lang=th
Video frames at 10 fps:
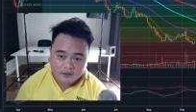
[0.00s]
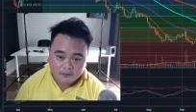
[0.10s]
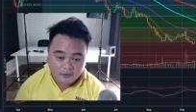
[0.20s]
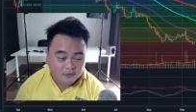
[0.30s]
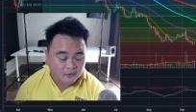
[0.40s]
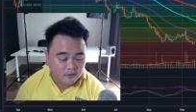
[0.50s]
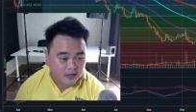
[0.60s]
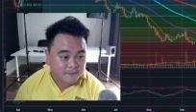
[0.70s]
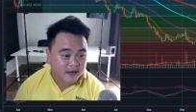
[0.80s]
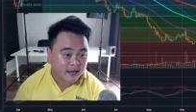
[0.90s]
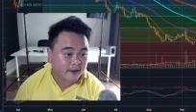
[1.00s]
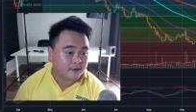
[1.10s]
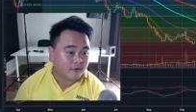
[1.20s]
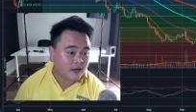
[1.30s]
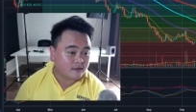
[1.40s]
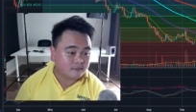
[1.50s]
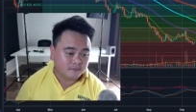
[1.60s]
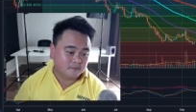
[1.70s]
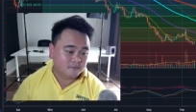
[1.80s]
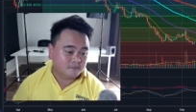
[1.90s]
โอ้รีบปิดรายการดีกว่า
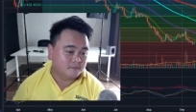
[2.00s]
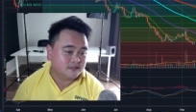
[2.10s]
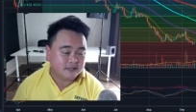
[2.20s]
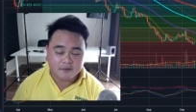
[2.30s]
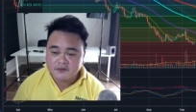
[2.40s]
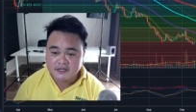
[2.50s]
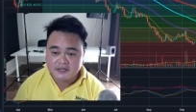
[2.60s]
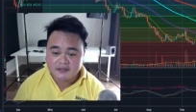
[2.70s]
ไปซื้อ OMG